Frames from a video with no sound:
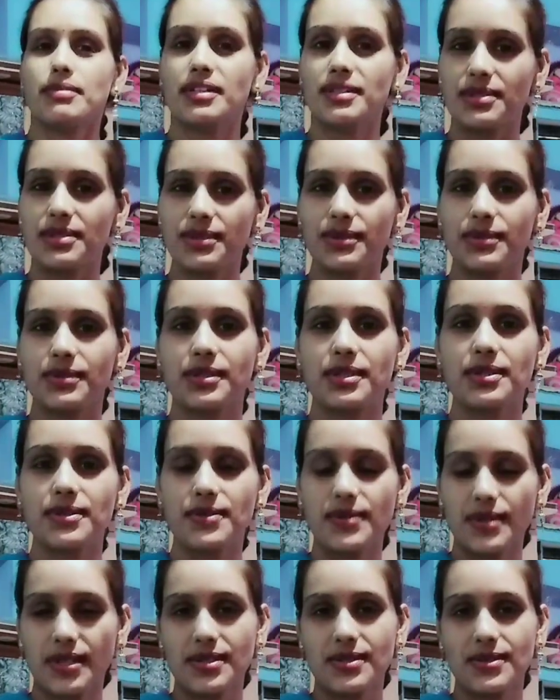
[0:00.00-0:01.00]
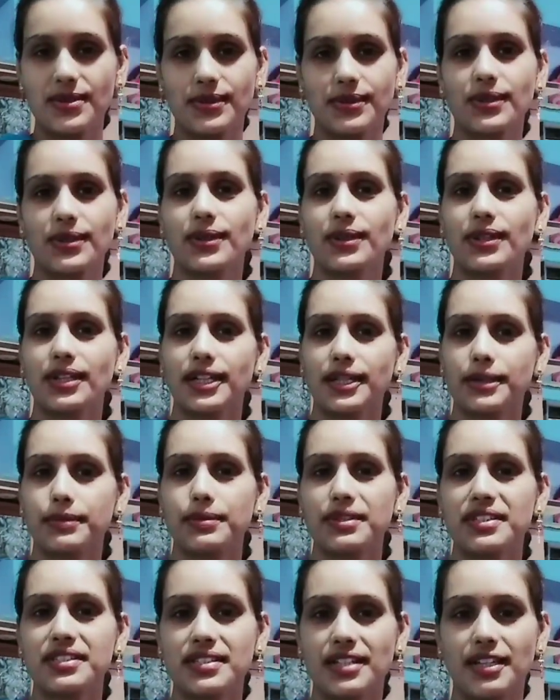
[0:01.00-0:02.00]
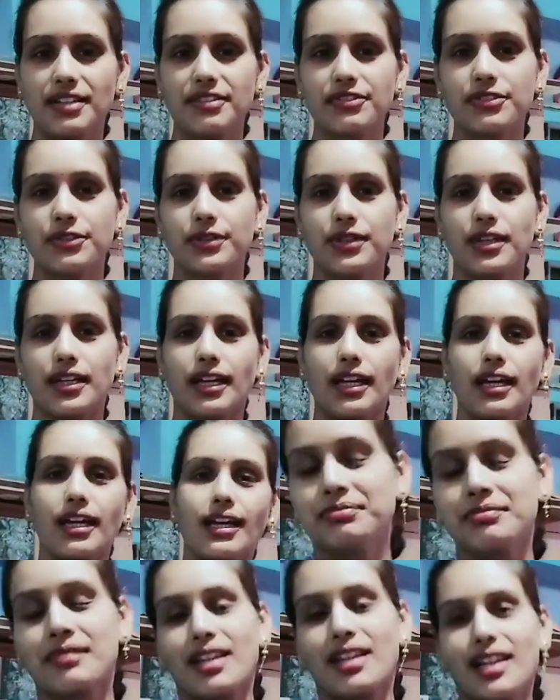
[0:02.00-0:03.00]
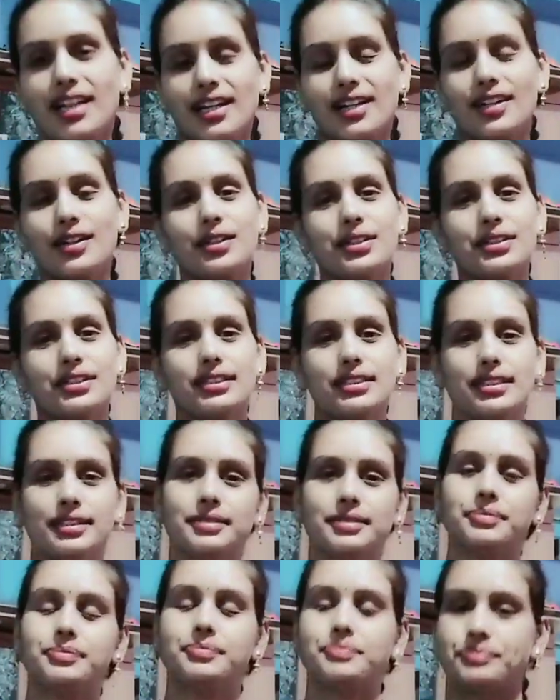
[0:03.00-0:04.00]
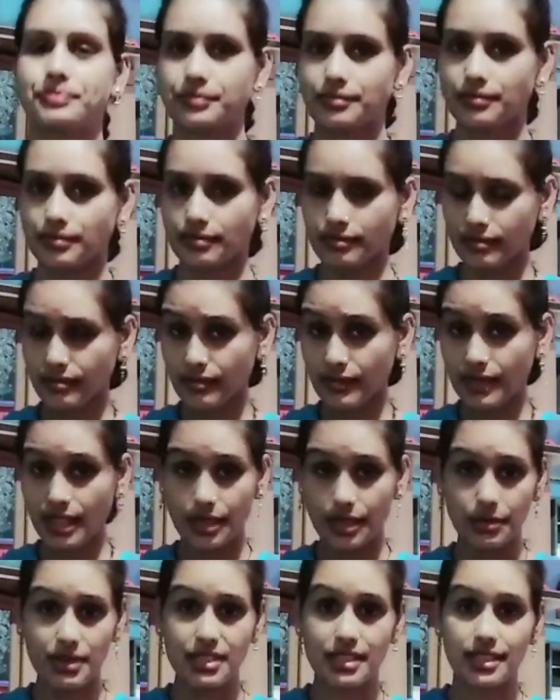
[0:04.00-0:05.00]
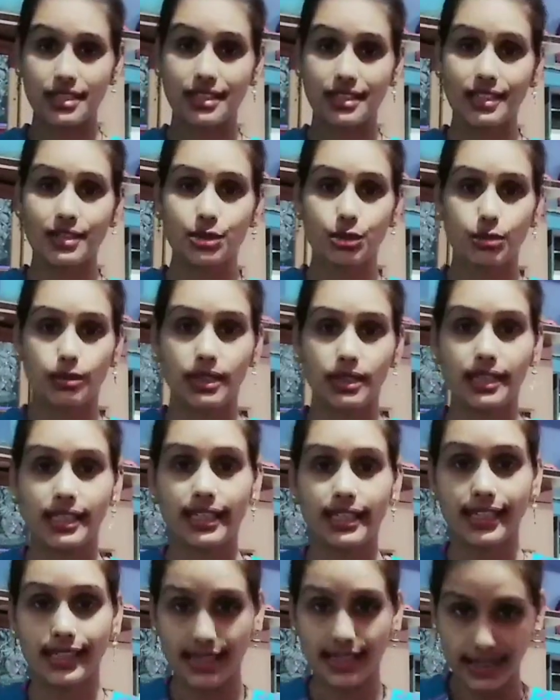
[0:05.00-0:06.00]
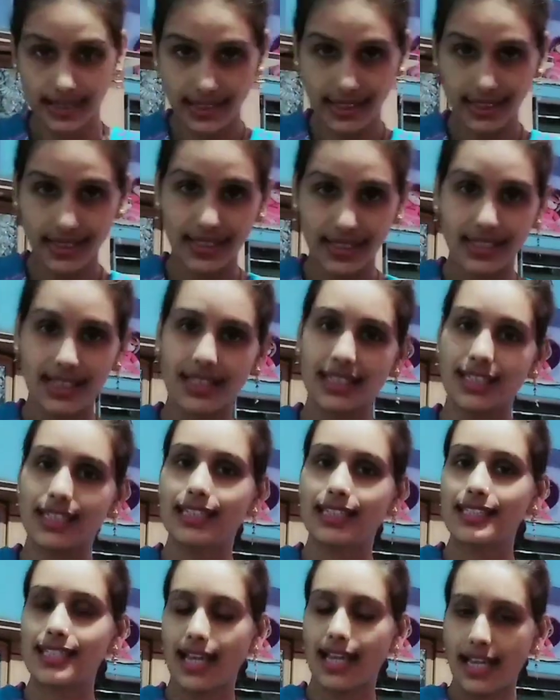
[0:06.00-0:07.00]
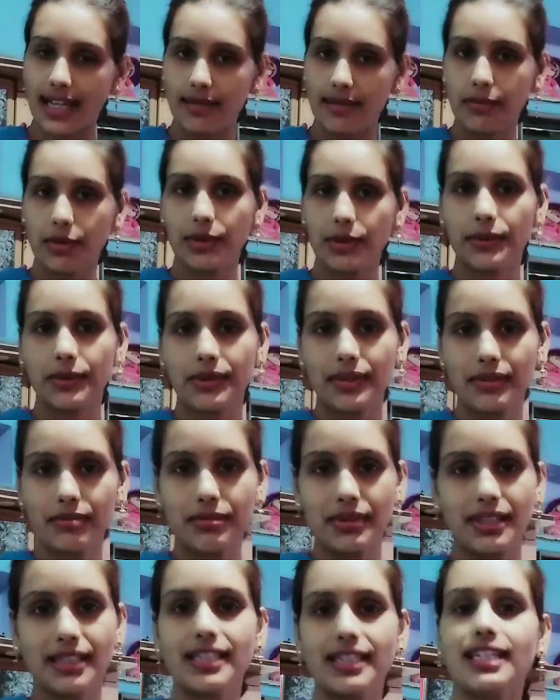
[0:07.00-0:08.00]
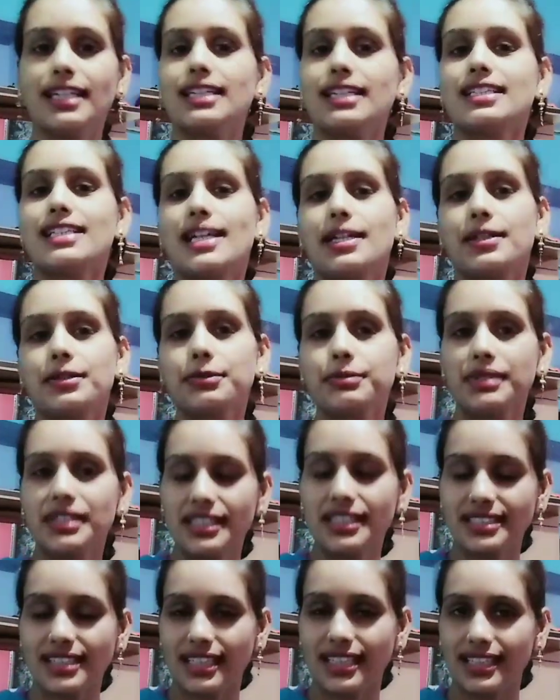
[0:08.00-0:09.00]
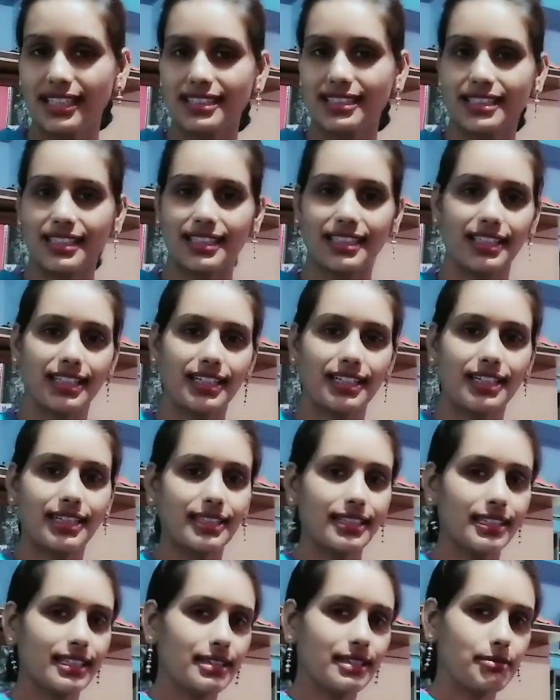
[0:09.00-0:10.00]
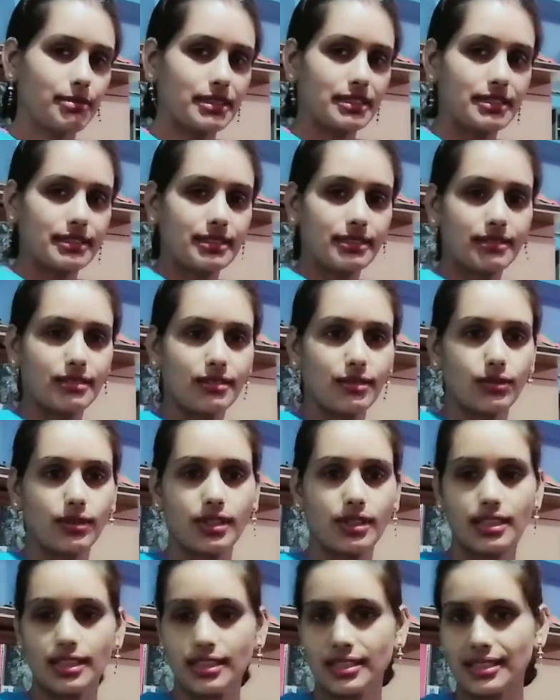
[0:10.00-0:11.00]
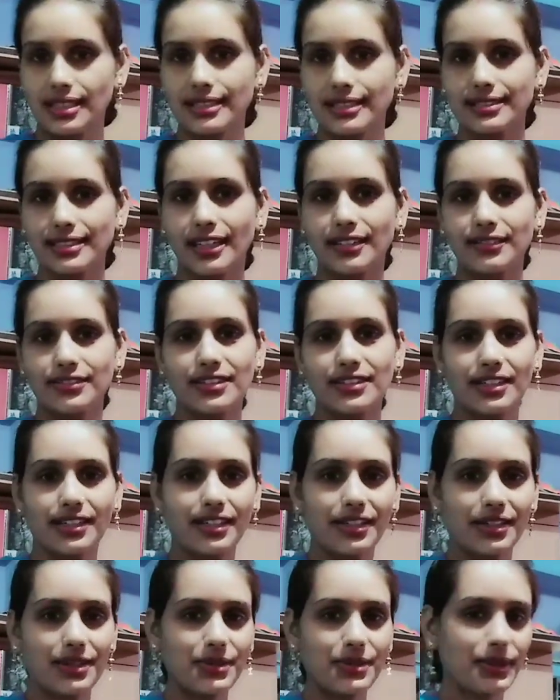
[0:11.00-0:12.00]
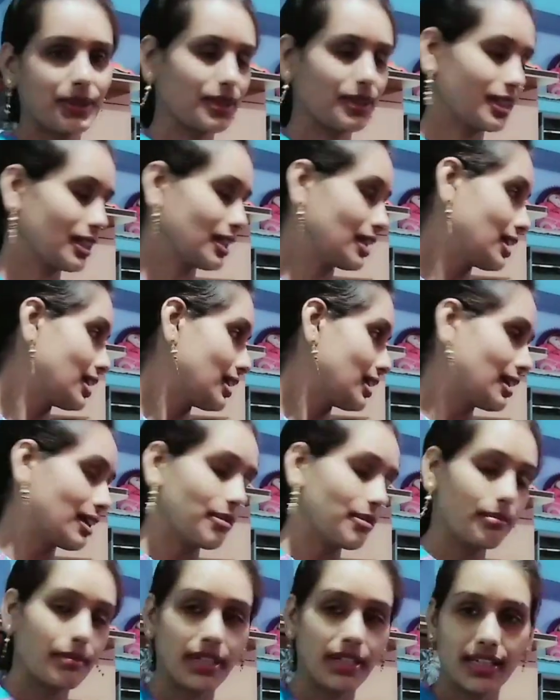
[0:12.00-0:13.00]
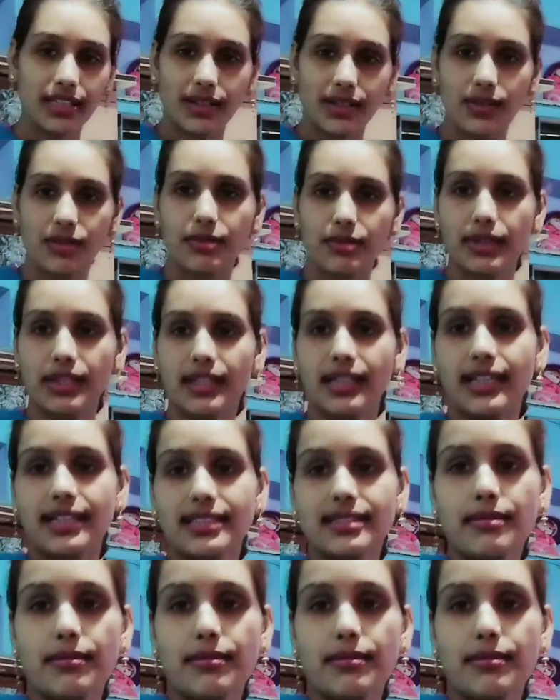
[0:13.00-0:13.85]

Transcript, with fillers: मस्त होंगे स्वस्थ होंगे और घर पर सेफ होंगे और अभी चल रही है सुबह की क्लीनिंग चाय हम लोगों ने पी ली है झाड़ू मैंने सारी जगह लगा दी है बस थोड़ा डस्टिंग साफ कर रही हूँ और बेड देखो मेरा कैसा